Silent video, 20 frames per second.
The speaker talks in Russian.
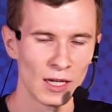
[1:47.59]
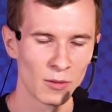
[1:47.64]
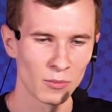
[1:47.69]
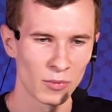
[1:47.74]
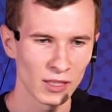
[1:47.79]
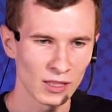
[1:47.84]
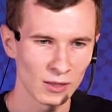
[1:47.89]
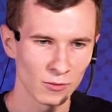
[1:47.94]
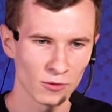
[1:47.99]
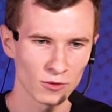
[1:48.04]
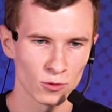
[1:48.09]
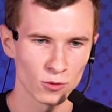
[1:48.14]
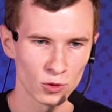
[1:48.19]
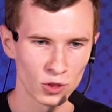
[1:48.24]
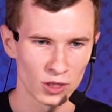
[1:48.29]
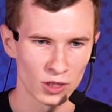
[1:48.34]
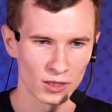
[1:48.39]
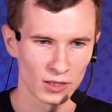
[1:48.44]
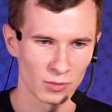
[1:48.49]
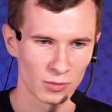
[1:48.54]
Поэтому в
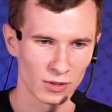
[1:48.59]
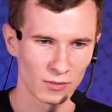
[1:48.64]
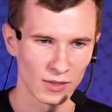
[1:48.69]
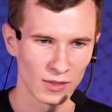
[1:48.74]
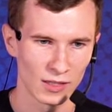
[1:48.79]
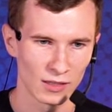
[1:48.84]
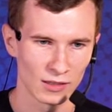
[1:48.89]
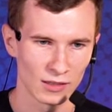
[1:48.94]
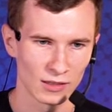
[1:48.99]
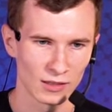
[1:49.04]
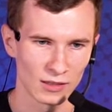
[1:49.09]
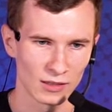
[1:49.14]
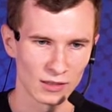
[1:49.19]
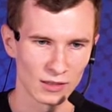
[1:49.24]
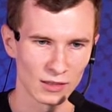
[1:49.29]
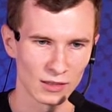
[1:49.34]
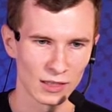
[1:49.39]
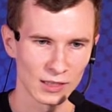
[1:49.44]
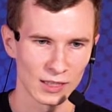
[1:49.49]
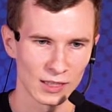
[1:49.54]
случае, например,
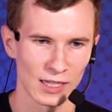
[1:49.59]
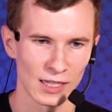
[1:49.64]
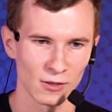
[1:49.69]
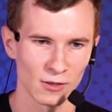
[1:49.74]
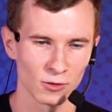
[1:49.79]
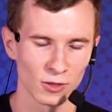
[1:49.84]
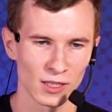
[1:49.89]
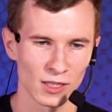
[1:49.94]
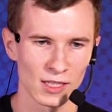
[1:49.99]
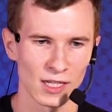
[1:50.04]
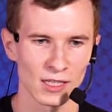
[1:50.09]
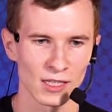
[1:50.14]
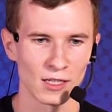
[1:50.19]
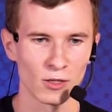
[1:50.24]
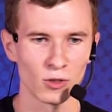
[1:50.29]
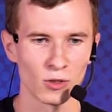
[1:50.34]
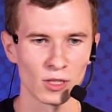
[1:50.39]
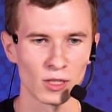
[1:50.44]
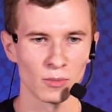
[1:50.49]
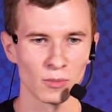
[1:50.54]
э, когда у нас есть
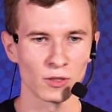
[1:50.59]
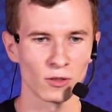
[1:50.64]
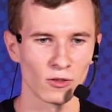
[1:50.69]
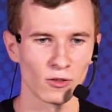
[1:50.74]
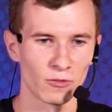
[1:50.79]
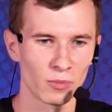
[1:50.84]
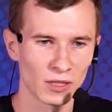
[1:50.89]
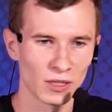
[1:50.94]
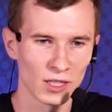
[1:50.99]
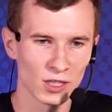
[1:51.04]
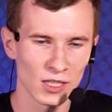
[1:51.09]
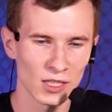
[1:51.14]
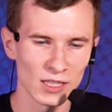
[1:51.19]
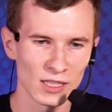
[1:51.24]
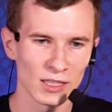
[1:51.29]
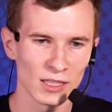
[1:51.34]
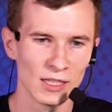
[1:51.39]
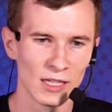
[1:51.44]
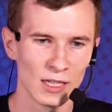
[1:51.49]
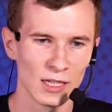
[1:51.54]
какой-то поток в
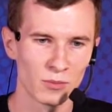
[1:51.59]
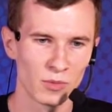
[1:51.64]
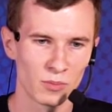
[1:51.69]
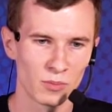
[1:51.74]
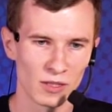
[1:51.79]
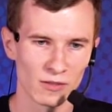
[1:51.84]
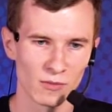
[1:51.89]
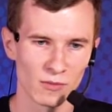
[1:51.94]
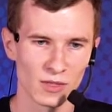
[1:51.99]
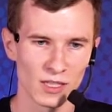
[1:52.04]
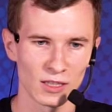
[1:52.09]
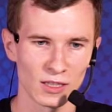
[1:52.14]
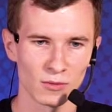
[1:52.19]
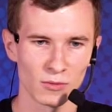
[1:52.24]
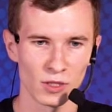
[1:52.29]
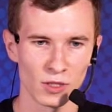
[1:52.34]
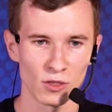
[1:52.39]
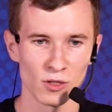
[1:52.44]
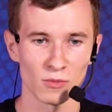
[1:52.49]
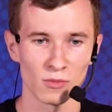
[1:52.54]
приложении, мы первым
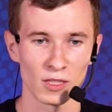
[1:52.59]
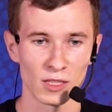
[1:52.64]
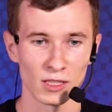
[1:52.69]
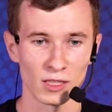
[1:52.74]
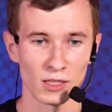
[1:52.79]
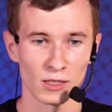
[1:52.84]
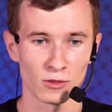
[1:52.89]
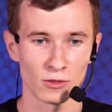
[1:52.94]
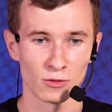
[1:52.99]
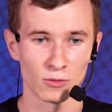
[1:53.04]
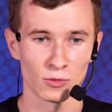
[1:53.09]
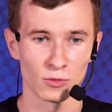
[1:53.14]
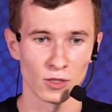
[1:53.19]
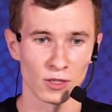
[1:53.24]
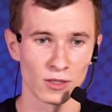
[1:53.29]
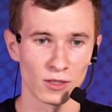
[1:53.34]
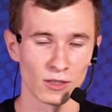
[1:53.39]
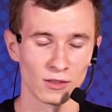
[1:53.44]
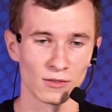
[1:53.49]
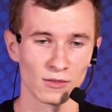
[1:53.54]
делом идем, генерируем
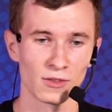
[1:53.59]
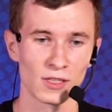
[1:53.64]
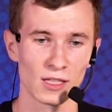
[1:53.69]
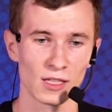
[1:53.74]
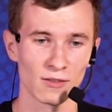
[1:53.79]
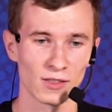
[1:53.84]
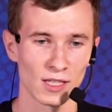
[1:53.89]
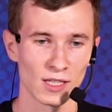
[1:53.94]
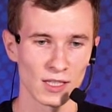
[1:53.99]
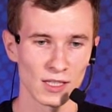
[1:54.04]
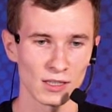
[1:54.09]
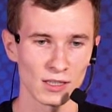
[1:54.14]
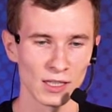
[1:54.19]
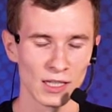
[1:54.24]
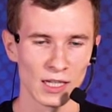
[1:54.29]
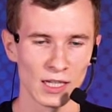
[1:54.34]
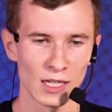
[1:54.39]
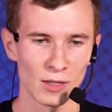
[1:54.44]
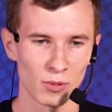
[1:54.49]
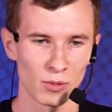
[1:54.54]
токен в сервис 1,
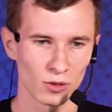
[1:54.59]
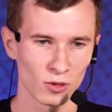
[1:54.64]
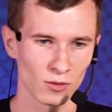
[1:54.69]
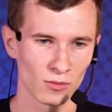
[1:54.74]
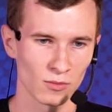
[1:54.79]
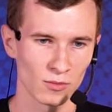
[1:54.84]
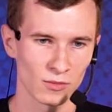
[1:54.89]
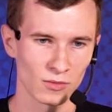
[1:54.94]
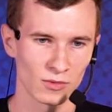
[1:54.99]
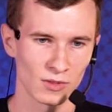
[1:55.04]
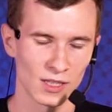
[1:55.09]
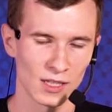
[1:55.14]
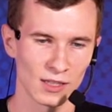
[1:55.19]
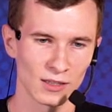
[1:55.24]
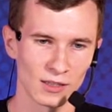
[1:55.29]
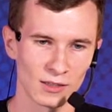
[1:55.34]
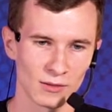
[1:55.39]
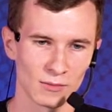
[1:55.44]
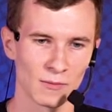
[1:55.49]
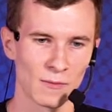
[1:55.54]
и потом
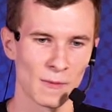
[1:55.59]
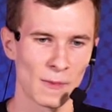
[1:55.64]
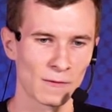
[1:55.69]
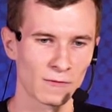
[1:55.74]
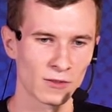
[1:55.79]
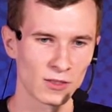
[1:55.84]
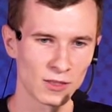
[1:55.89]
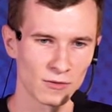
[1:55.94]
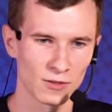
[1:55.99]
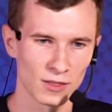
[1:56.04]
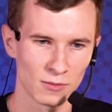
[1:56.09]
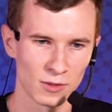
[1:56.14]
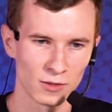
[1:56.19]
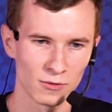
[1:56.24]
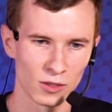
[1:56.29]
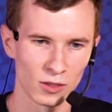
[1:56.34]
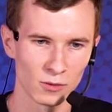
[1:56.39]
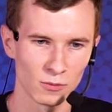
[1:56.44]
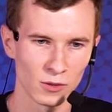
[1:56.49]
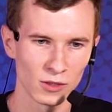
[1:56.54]
делаем вызов
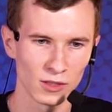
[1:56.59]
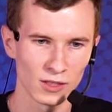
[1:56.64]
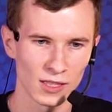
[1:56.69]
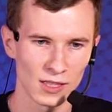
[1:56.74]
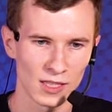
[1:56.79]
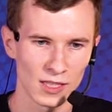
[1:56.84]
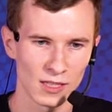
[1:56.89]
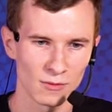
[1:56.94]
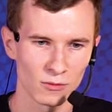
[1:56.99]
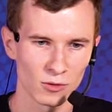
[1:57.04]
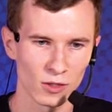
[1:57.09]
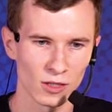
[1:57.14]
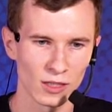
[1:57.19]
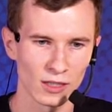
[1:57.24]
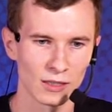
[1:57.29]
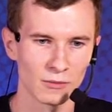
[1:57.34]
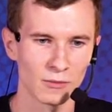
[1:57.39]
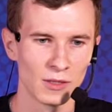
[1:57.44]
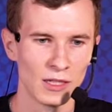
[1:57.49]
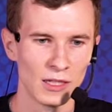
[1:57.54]
самого endpoint с этим
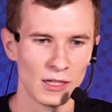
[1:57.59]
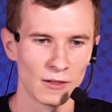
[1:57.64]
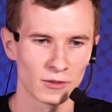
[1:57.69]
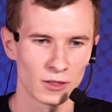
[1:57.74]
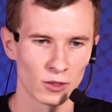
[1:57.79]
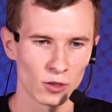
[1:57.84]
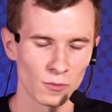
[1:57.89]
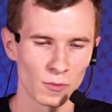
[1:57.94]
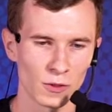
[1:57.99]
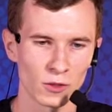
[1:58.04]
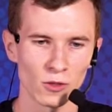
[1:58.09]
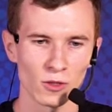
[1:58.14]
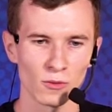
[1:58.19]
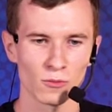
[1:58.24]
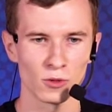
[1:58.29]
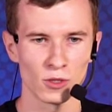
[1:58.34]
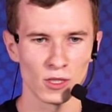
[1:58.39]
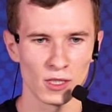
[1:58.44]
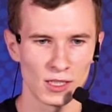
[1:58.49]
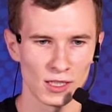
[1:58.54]
токеном. Второй поток
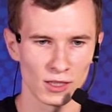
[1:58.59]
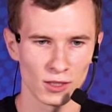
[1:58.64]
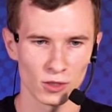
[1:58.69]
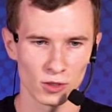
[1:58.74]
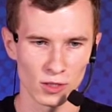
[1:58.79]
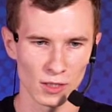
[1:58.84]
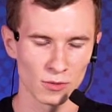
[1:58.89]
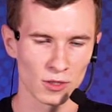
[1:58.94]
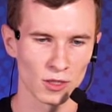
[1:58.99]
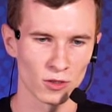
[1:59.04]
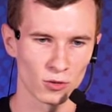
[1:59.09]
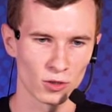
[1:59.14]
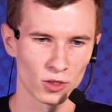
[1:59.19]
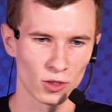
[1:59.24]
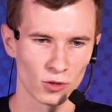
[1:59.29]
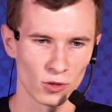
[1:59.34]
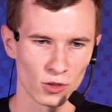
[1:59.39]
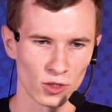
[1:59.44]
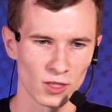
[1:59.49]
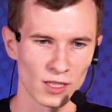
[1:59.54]
будет делать
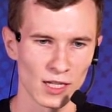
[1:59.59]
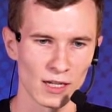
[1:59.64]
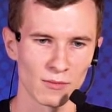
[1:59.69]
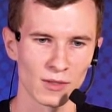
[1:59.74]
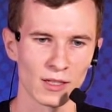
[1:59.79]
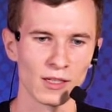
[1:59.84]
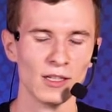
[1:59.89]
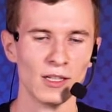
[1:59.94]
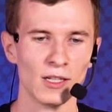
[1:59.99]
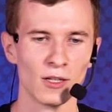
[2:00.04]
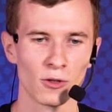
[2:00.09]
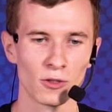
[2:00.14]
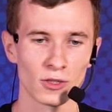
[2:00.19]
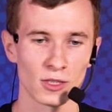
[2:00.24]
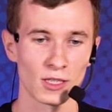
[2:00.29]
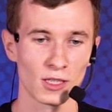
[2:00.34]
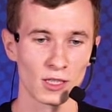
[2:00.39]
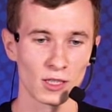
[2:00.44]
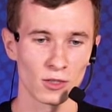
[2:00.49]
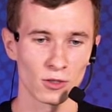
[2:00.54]
абсолютно то же самое. Он
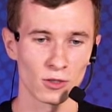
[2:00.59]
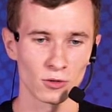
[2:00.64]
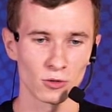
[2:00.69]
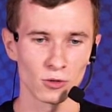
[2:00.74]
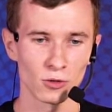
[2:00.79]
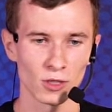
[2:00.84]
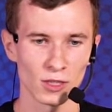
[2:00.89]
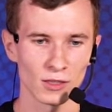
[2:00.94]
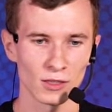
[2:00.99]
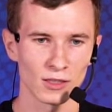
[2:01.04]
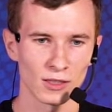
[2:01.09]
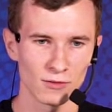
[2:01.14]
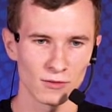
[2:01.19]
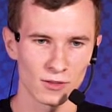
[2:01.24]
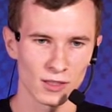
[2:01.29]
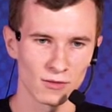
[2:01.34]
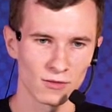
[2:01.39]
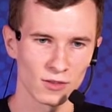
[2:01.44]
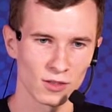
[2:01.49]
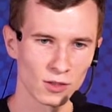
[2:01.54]
сгенерирует токен и
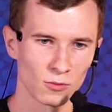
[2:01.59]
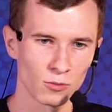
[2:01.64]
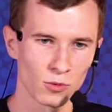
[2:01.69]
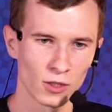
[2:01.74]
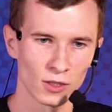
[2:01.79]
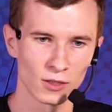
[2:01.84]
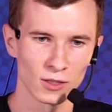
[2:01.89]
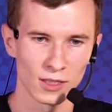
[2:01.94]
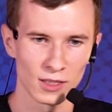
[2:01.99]
вызовет endpoint.